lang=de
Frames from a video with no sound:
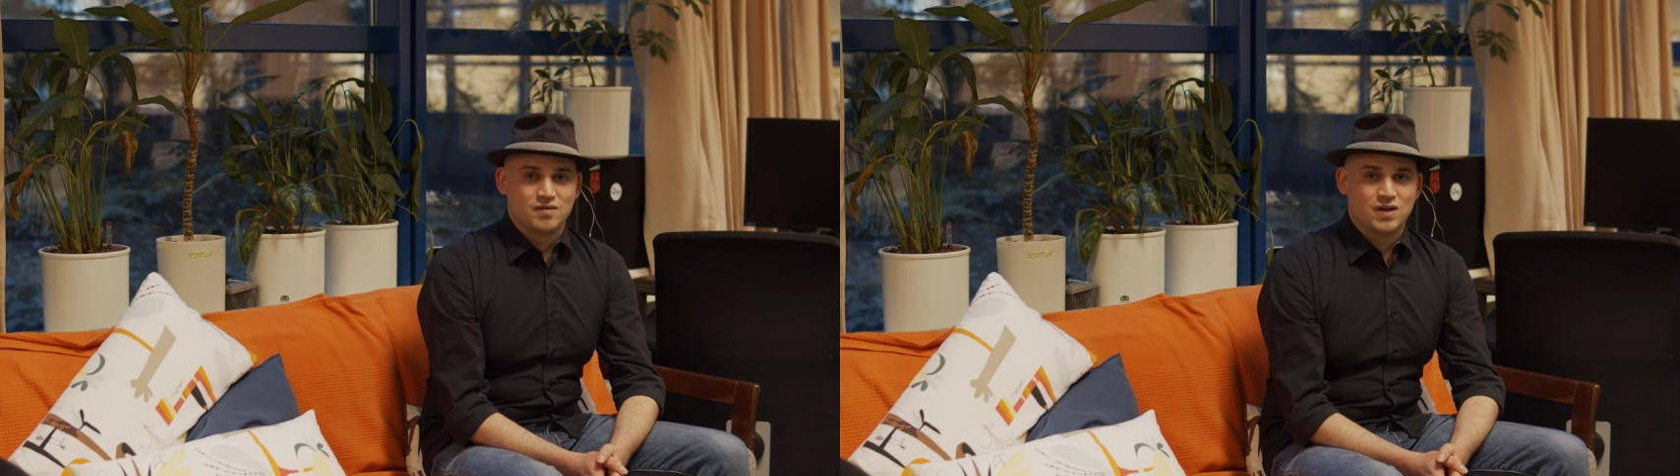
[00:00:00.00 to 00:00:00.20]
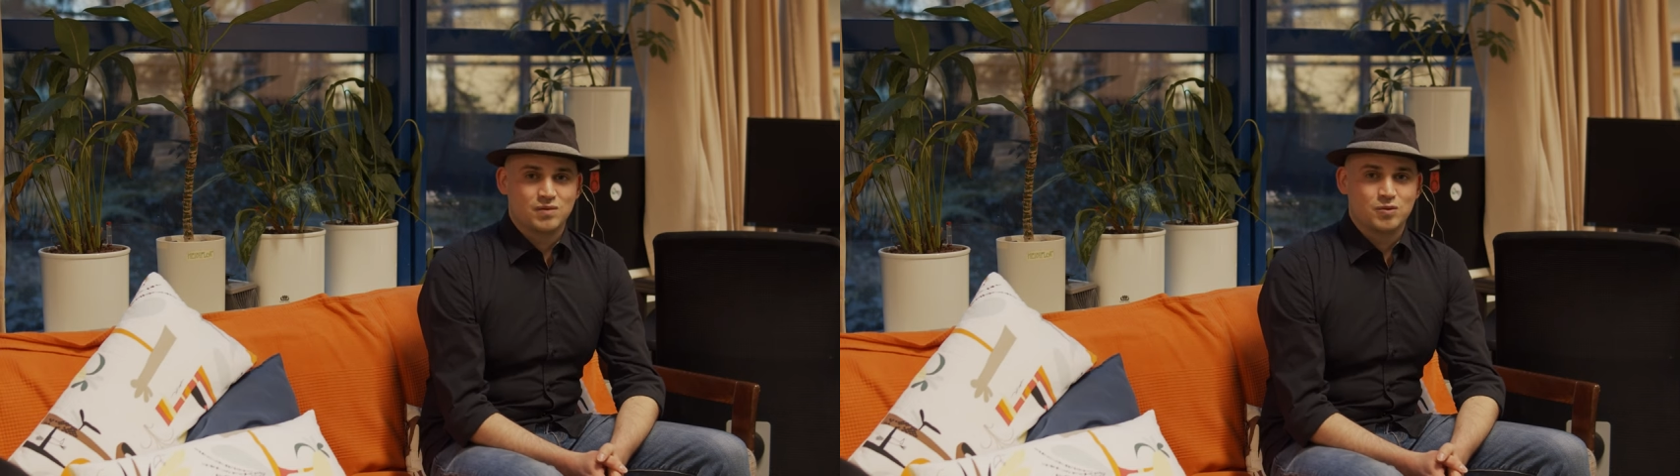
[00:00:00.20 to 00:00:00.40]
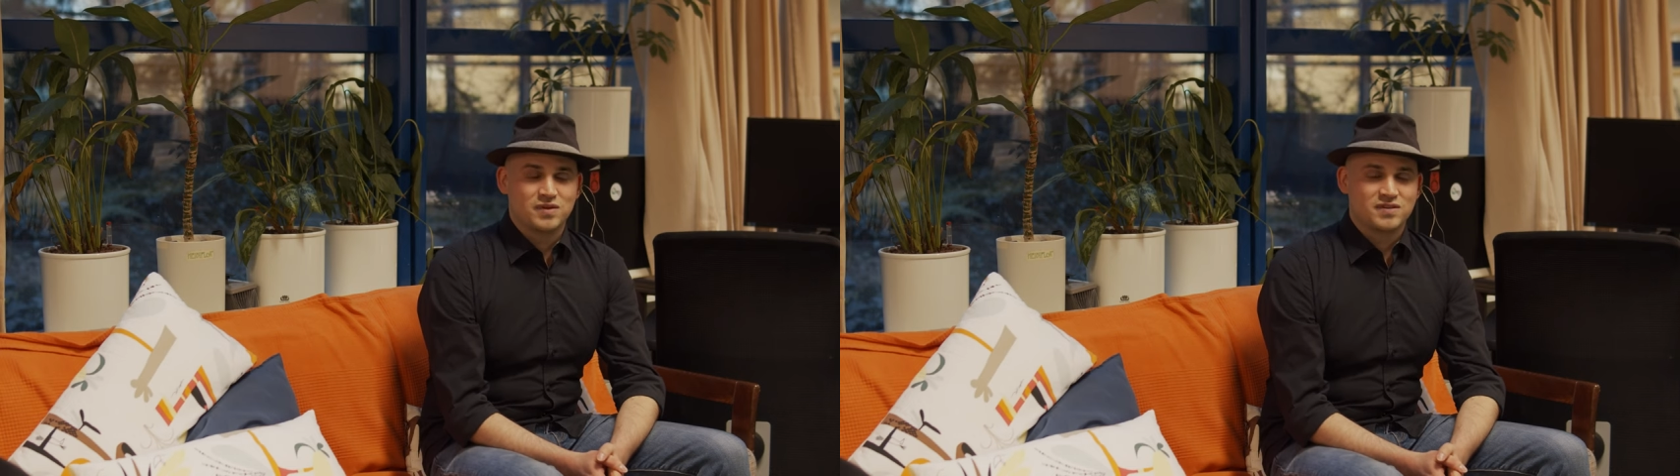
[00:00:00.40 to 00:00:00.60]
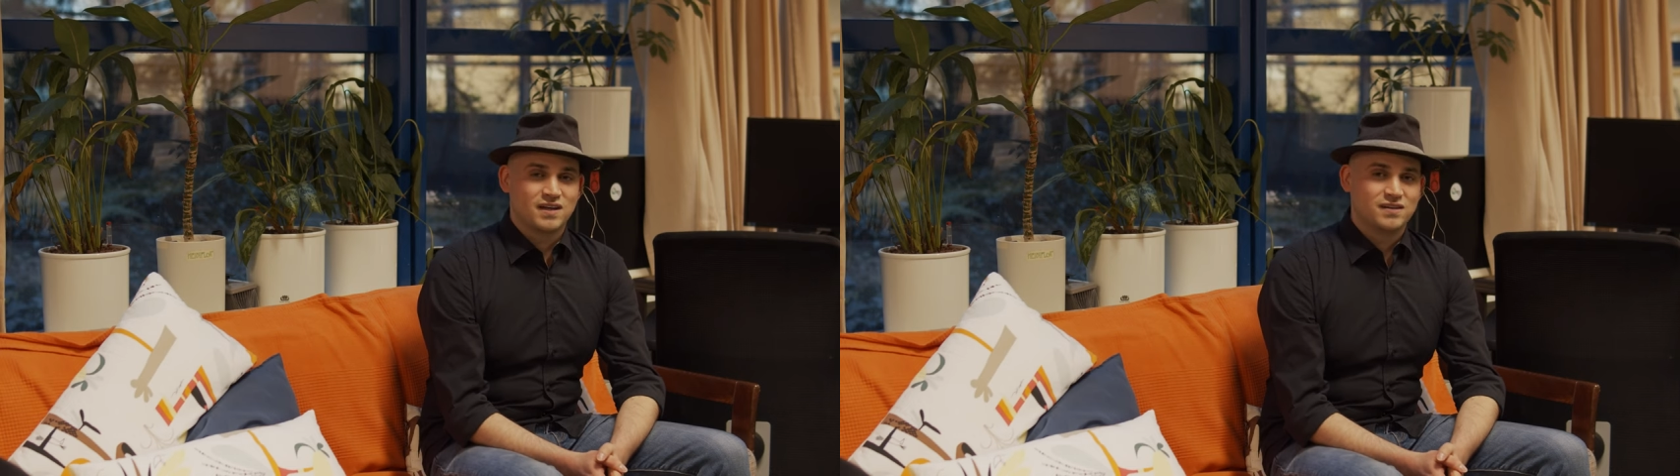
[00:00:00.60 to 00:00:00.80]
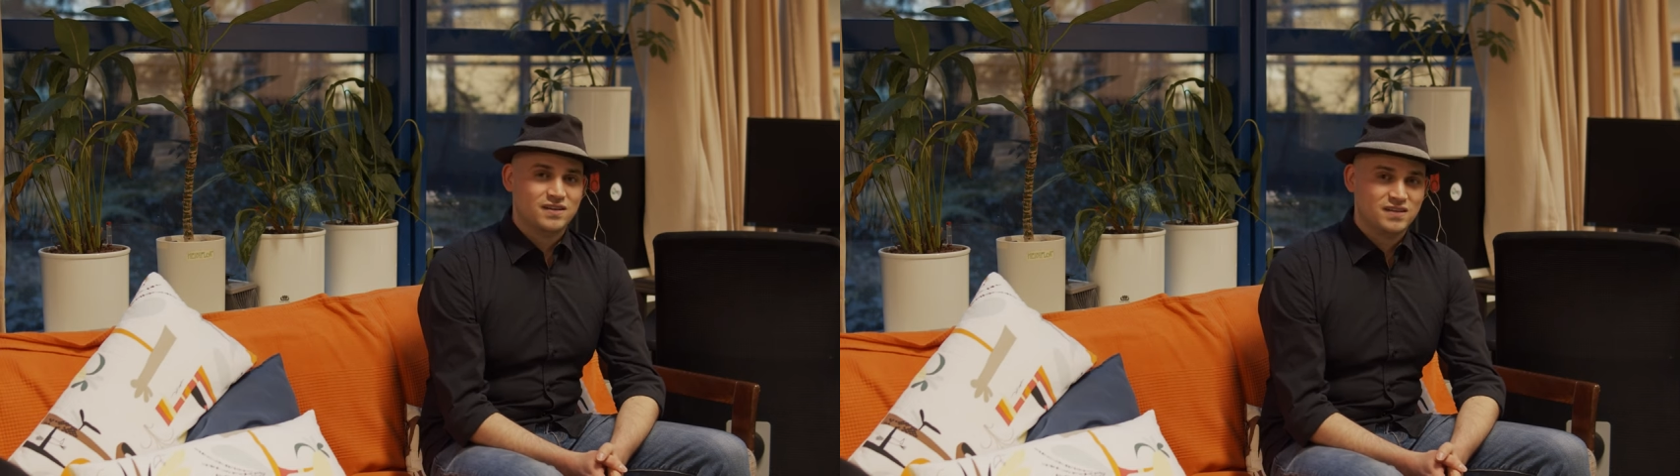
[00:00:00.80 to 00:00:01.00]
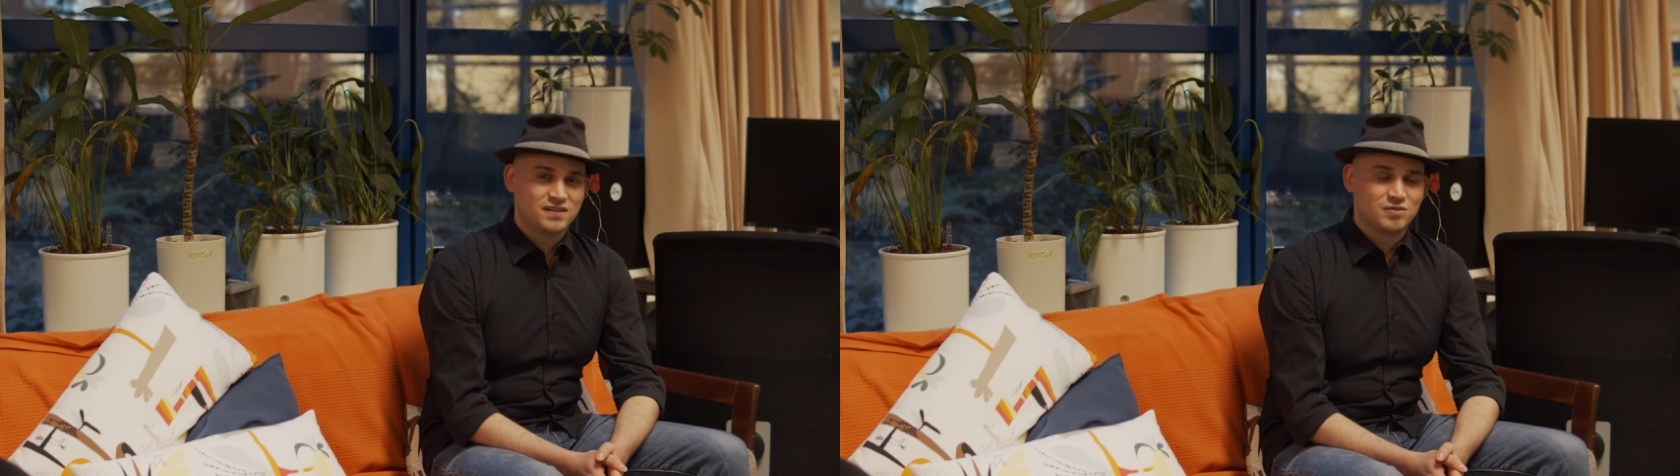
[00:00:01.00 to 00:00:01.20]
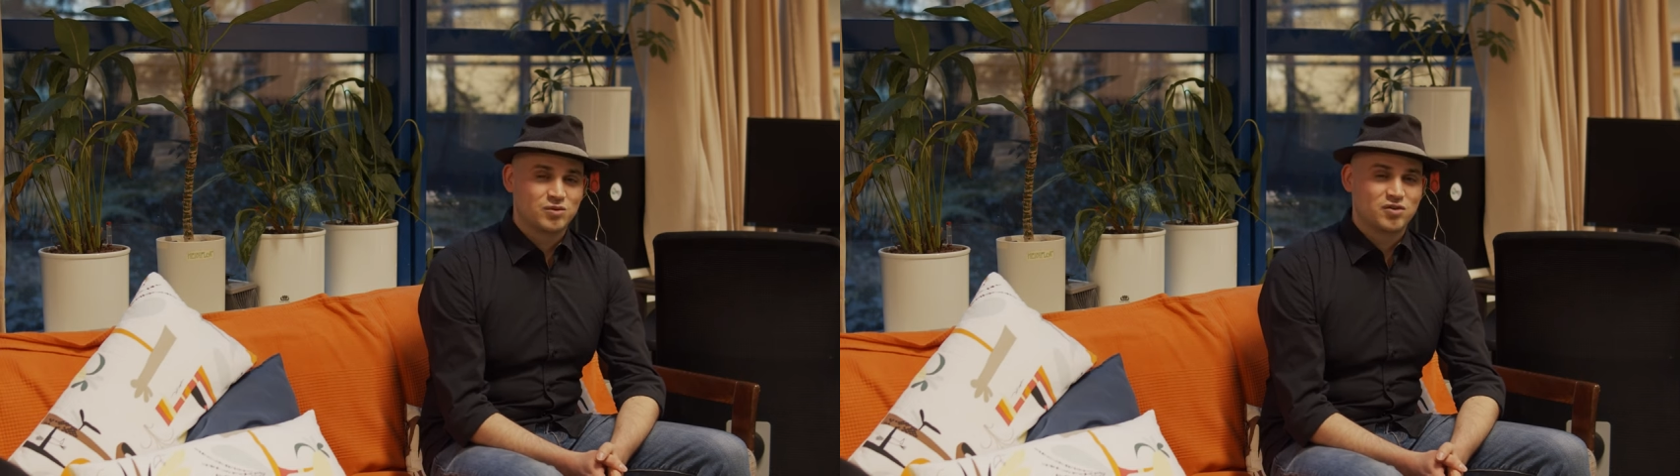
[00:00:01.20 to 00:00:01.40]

werden momentan nicht im